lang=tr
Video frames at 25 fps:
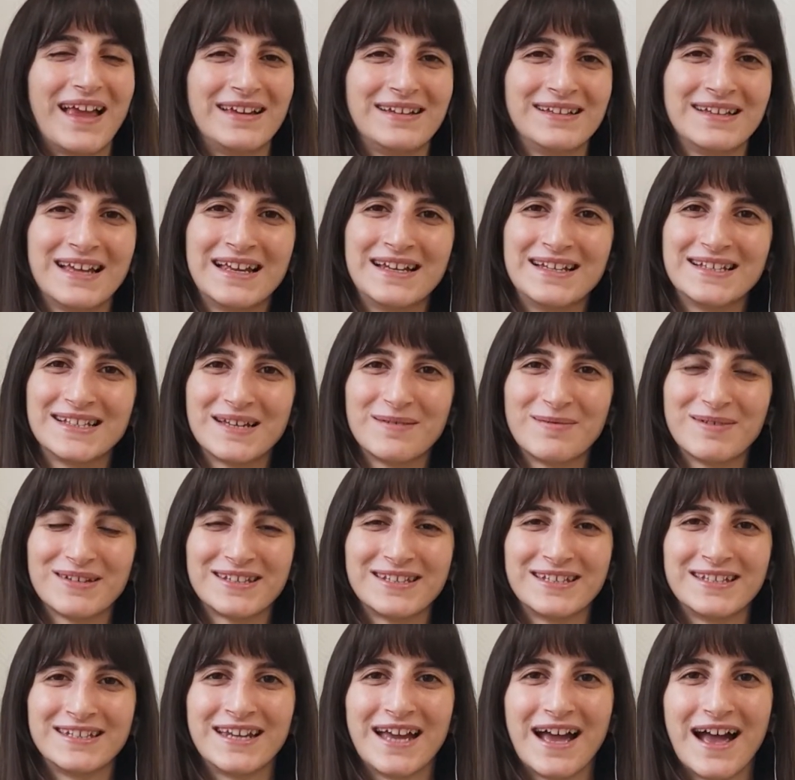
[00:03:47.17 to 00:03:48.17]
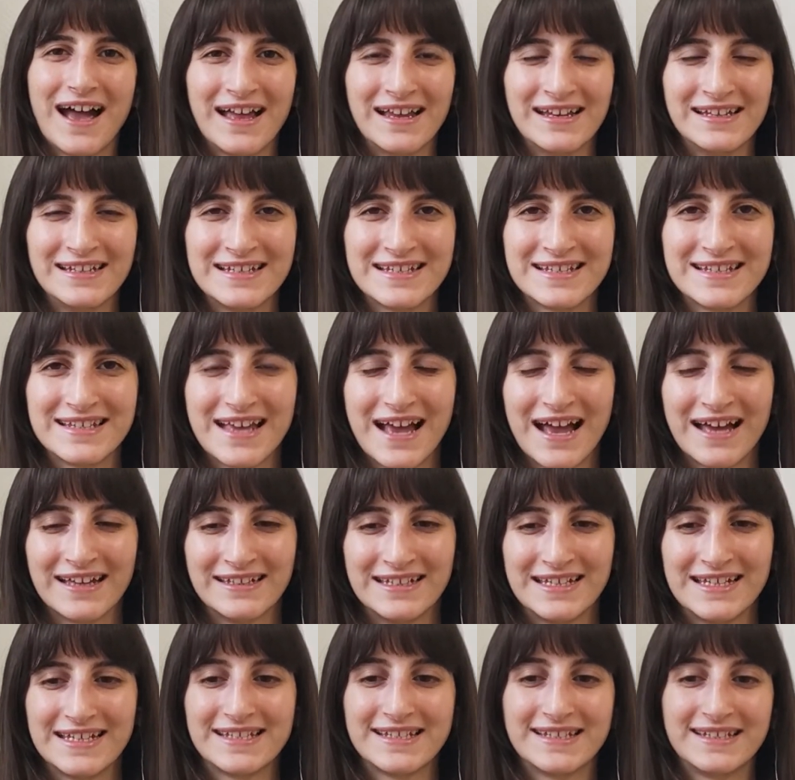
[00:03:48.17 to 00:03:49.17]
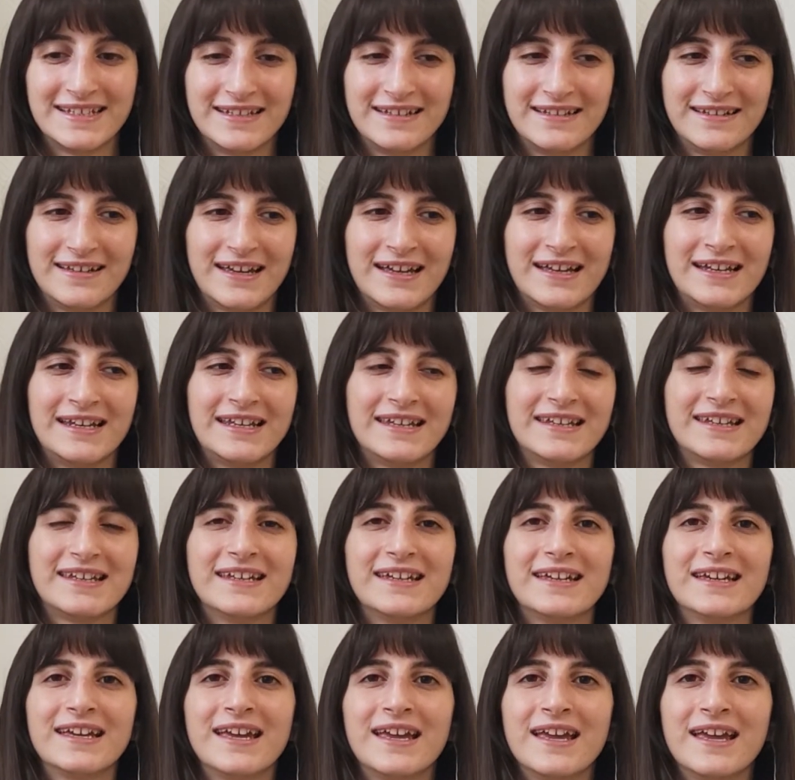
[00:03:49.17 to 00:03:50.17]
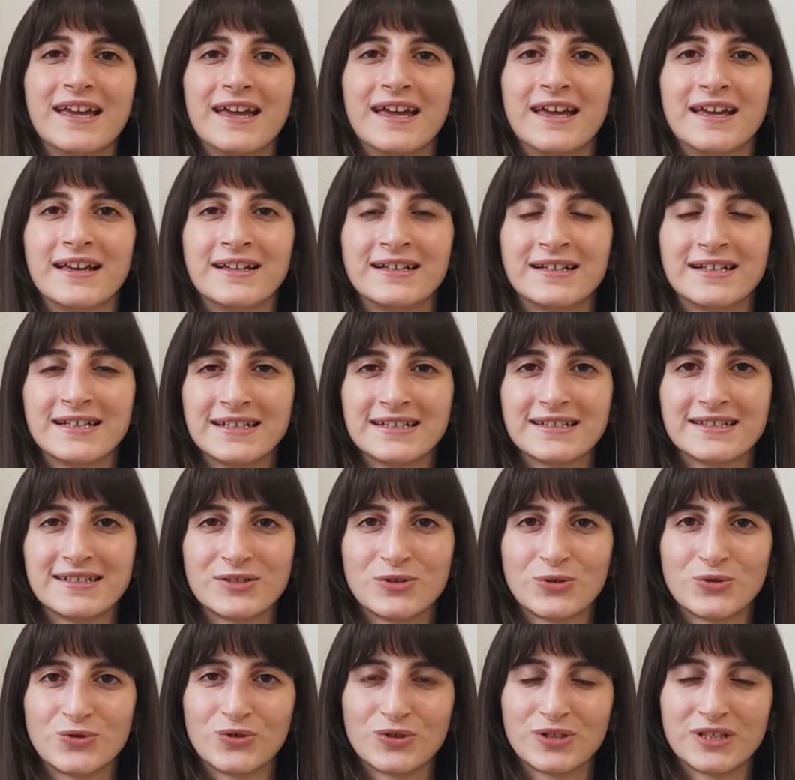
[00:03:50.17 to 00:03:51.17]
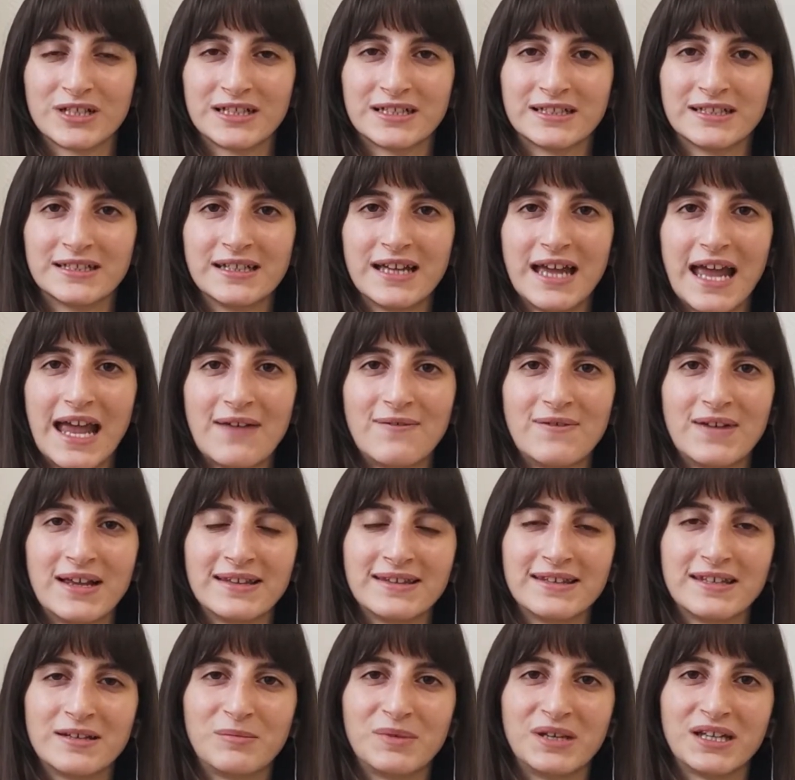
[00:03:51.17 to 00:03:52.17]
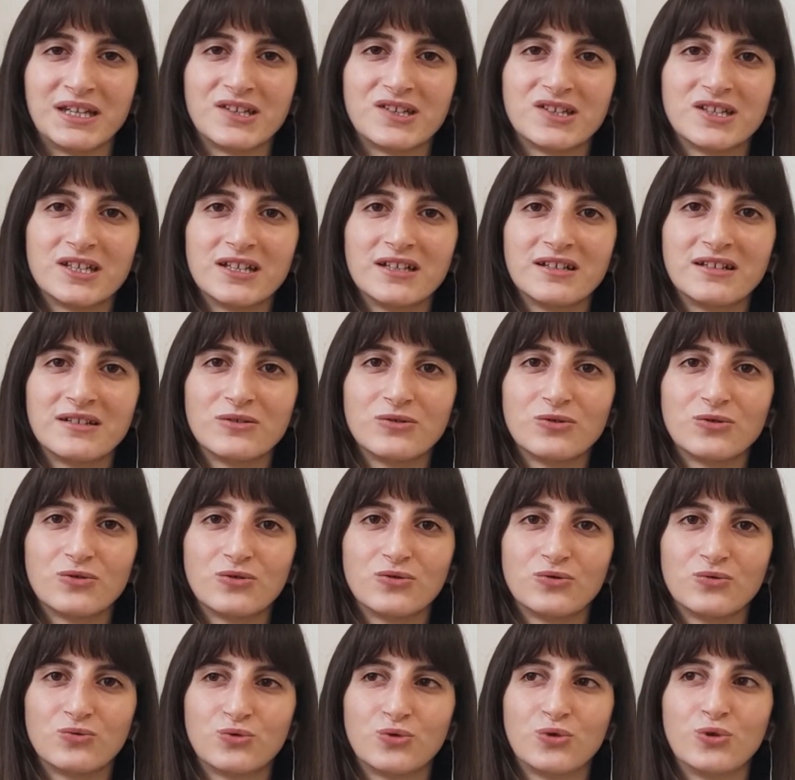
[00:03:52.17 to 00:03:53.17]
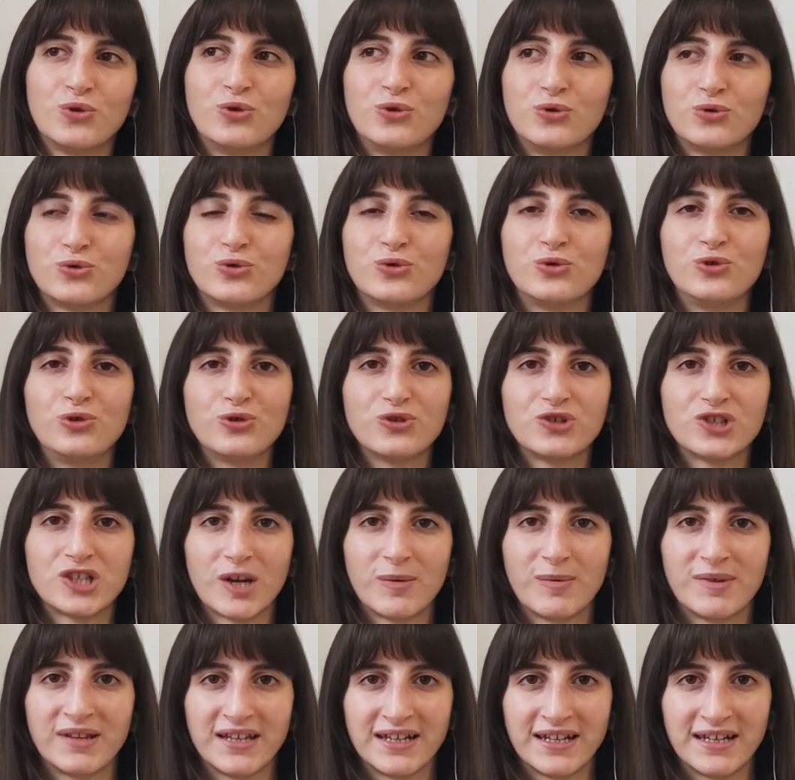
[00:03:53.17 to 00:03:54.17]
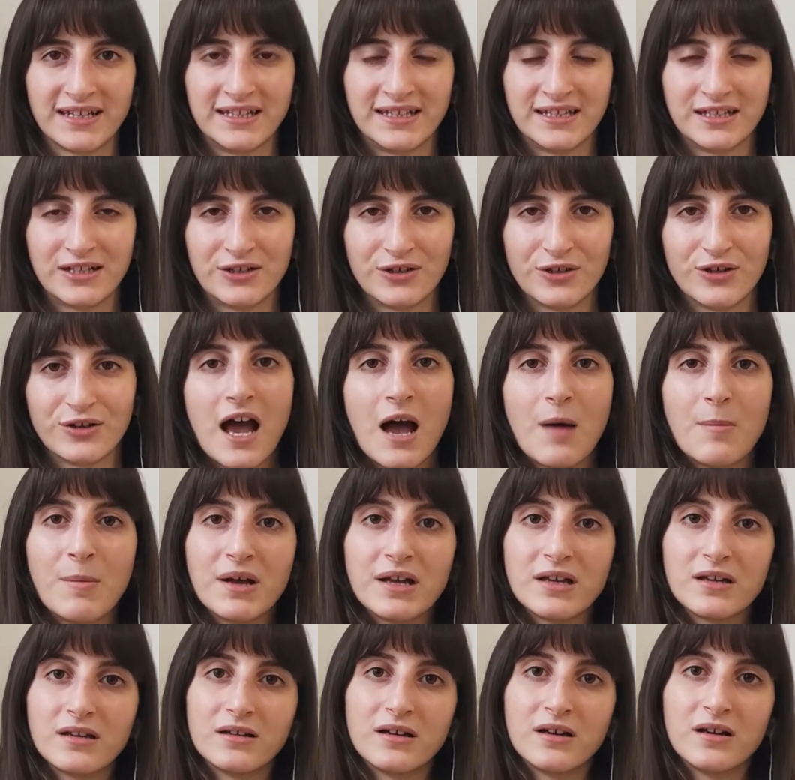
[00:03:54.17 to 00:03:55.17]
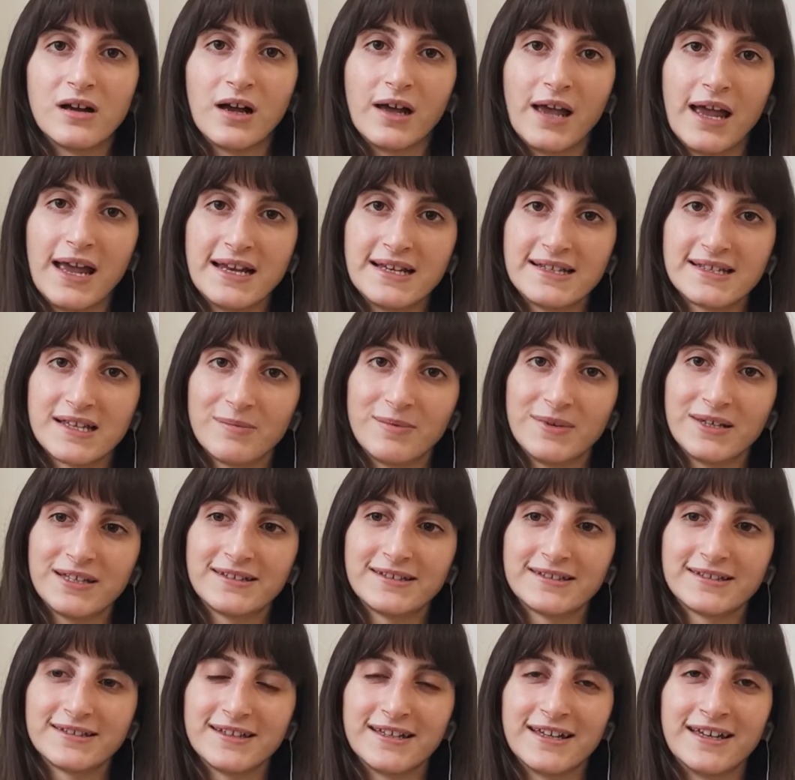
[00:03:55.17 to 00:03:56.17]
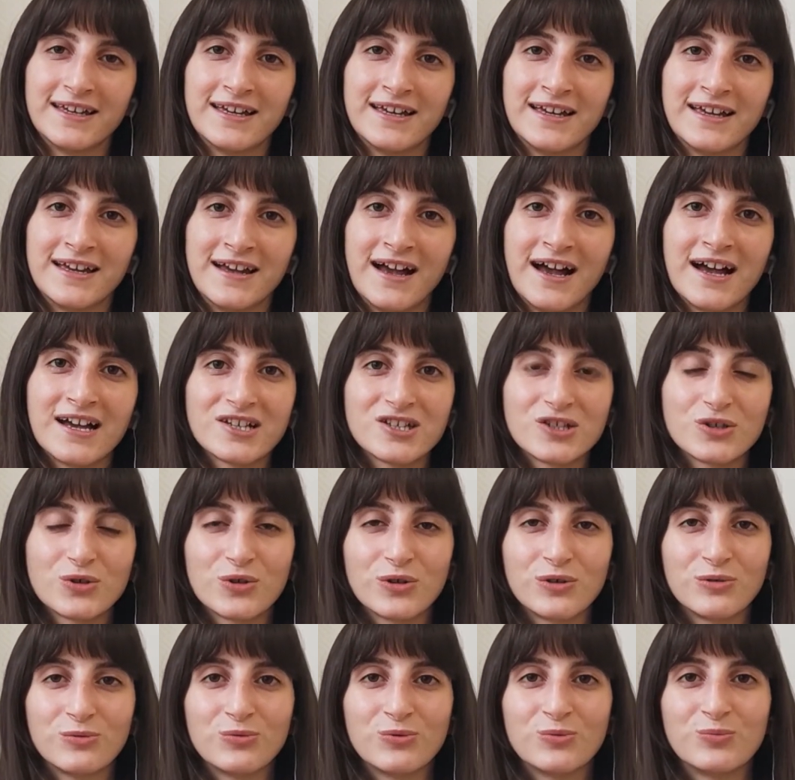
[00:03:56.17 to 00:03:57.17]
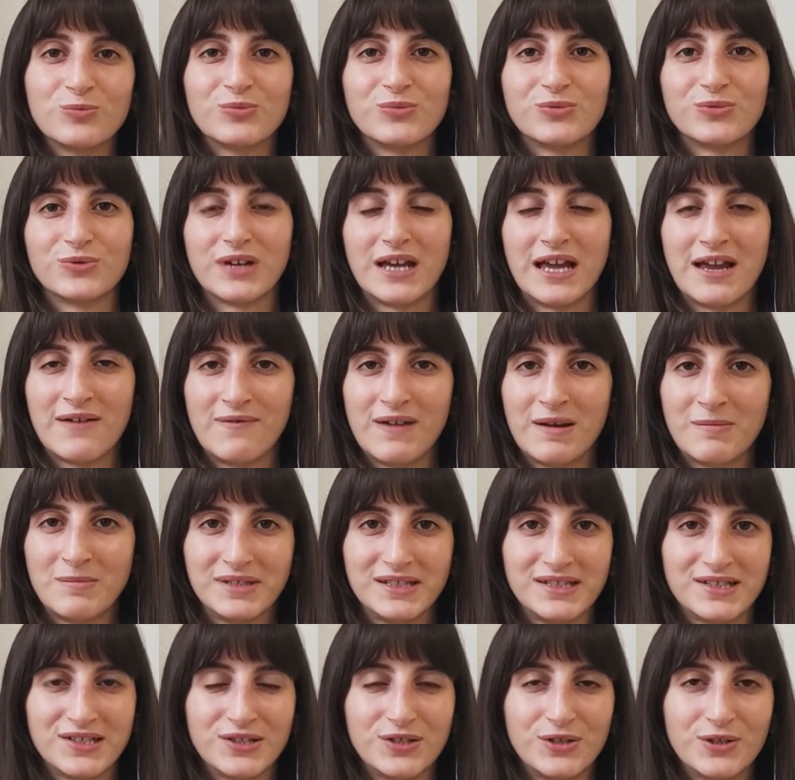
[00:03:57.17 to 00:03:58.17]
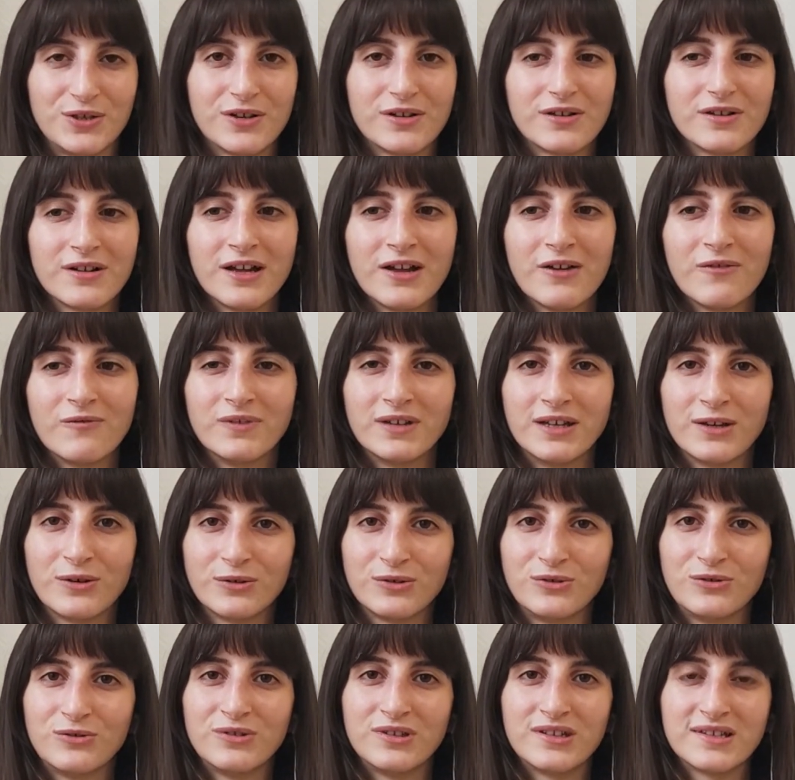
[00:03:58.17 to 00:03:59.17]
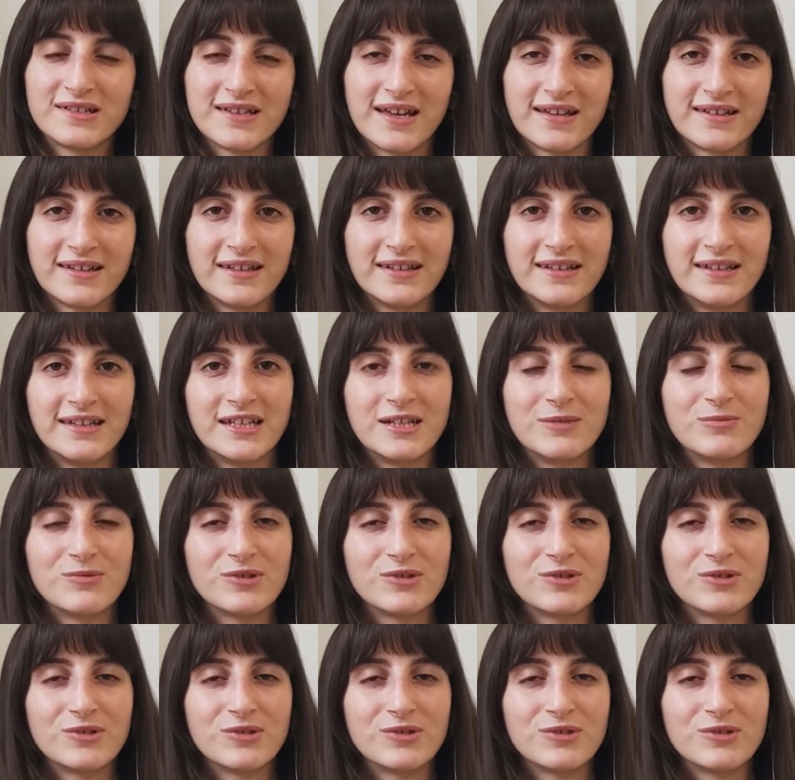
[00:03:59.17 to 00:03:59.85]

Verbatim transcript: Elizabeth'in annesi hele ki kız çocuklarını evlendirmek için türlü türlü çabalara giriyor. Ama Elizabeth e, aşık olup evlenmek istiyor ve o günde zaten gelip